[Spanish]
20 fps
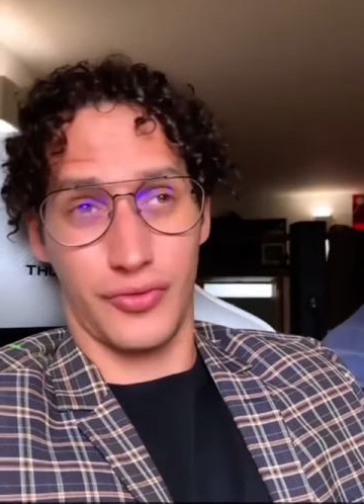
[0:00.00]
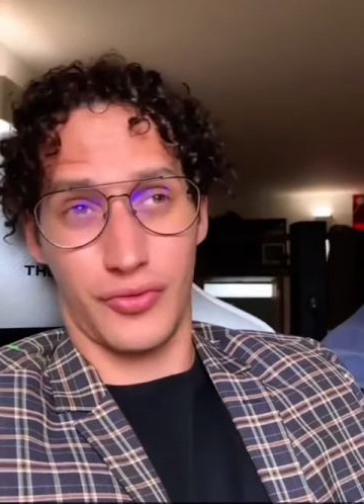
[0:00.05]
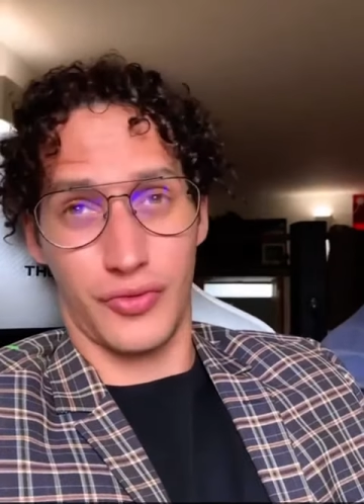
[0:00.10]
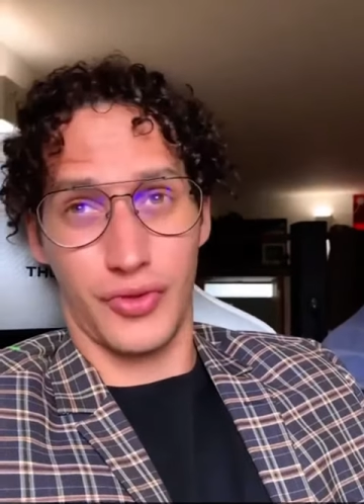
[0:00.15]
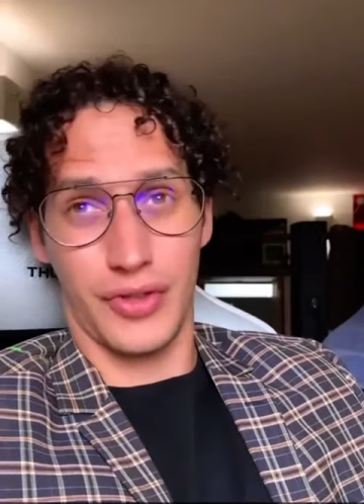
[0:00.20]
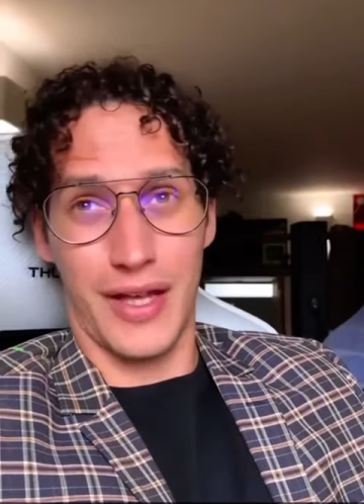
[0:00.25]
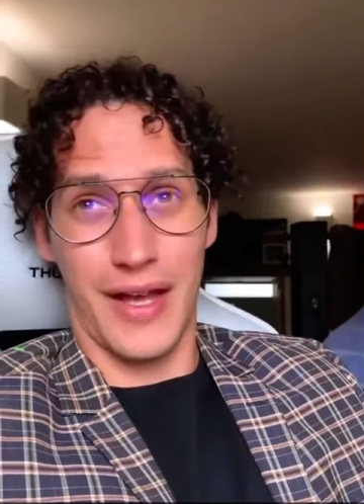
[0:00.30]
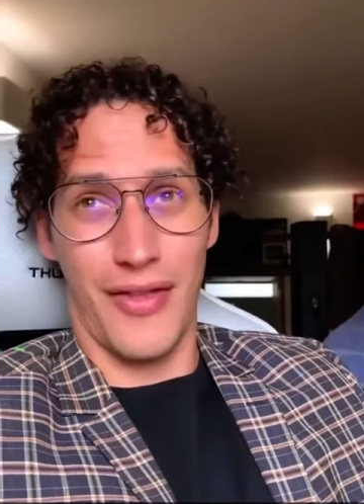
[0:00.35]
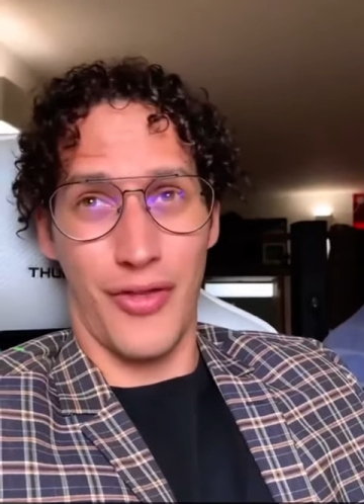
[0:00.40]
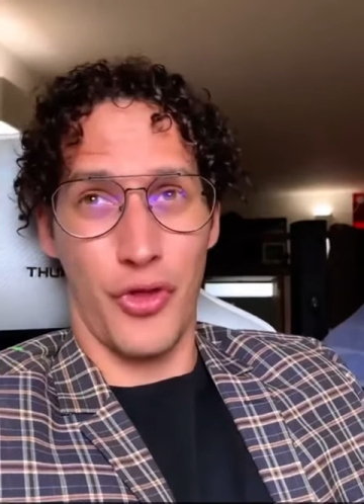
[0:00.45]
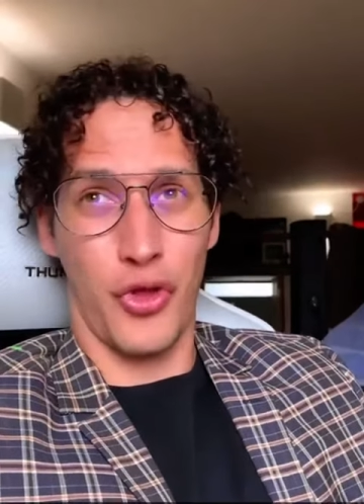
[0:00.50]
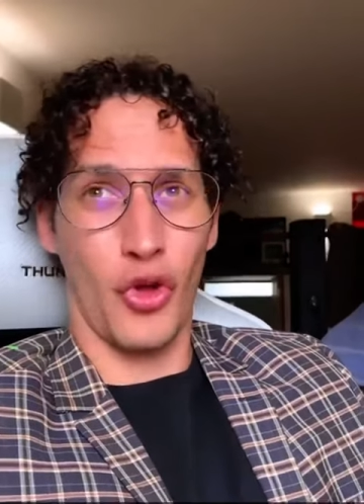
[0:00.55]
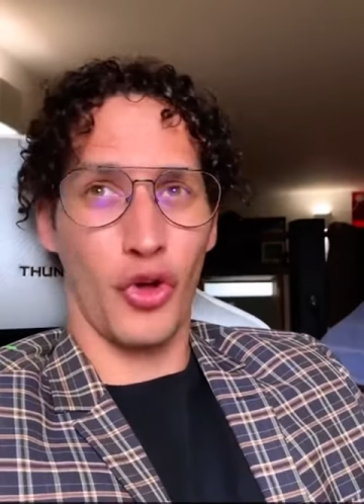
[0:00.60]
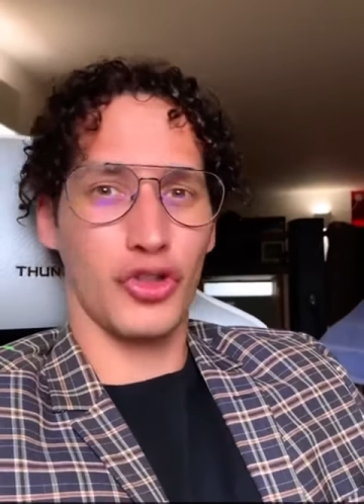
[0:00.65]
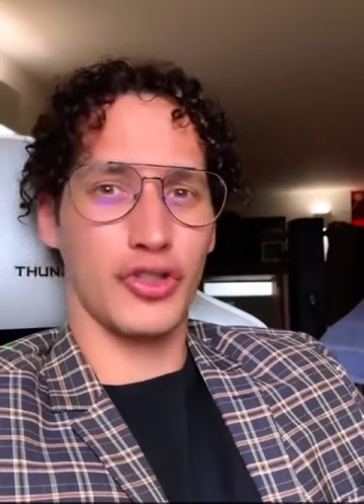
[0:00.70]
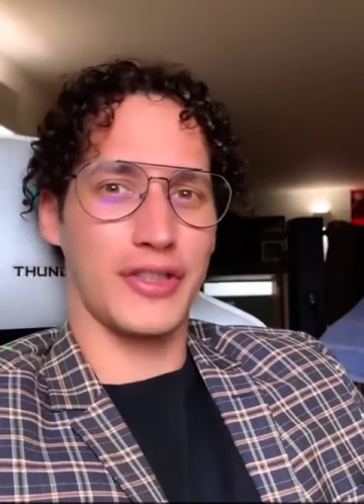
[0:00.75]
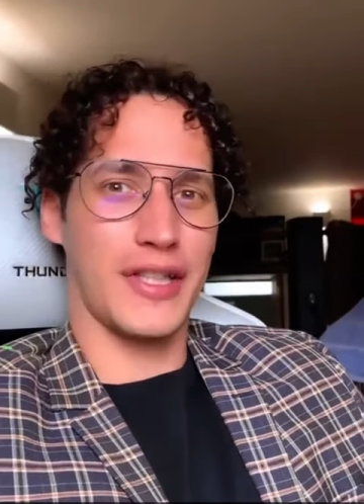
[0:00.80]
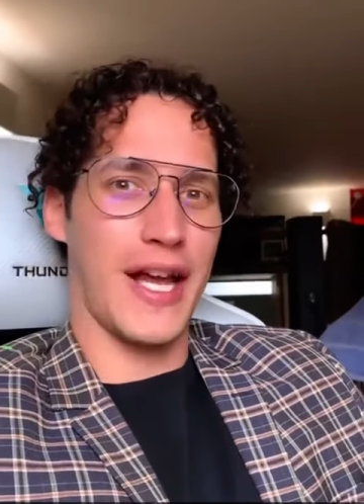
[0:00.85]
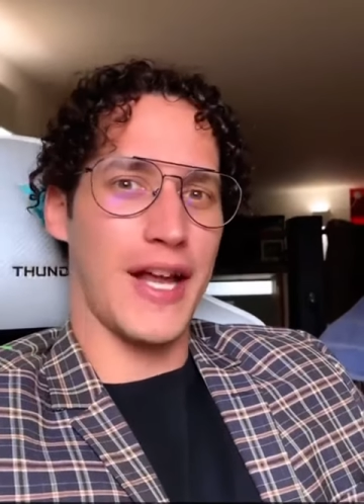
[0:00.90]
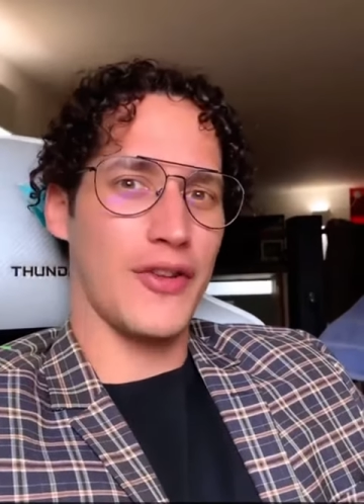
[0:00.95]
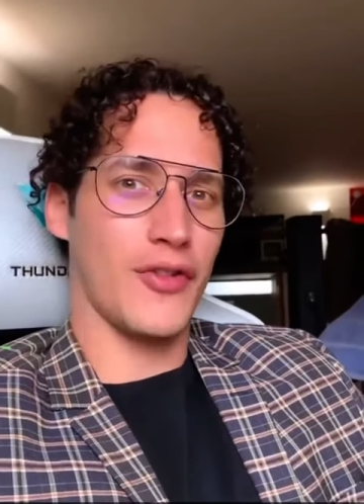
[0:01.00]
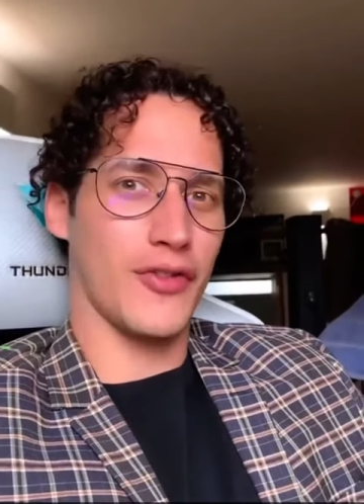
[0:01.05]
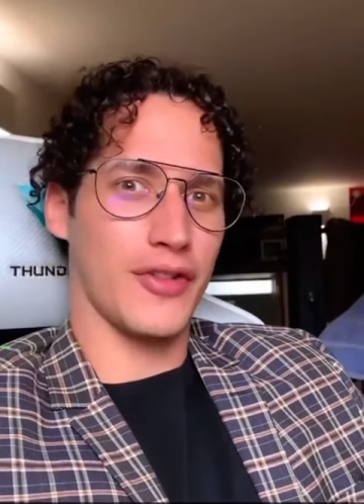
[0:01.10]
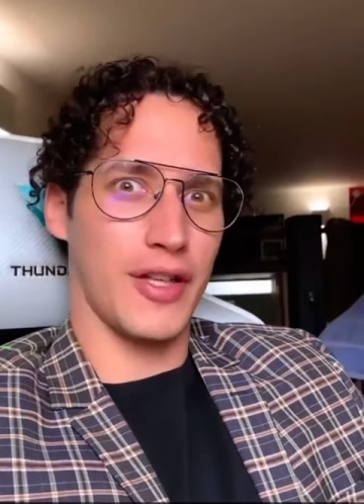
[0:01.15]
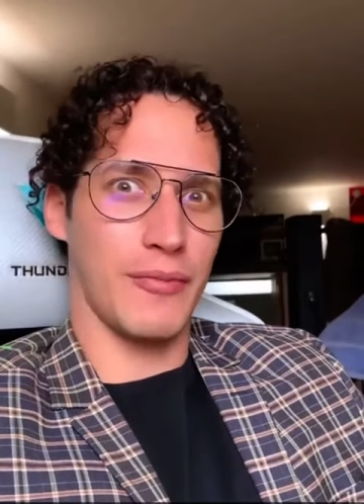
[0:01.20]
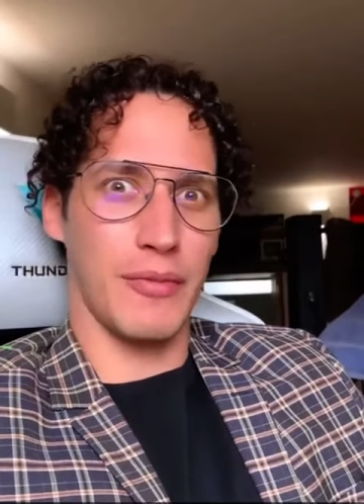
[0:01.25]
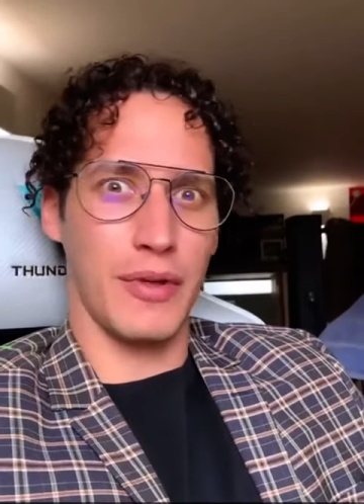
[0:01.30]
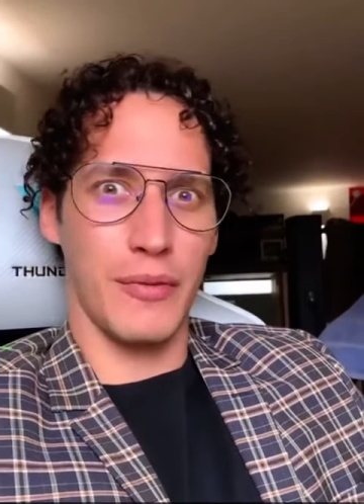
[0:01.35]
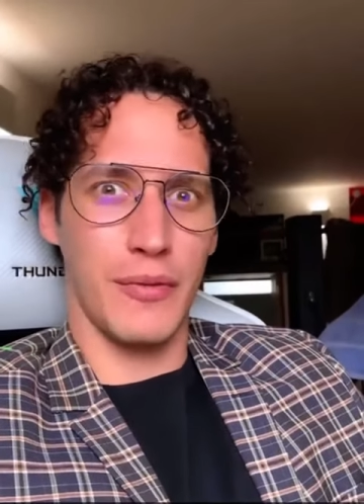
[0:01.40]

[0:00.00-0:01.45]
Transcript: o sea, 12 años de mi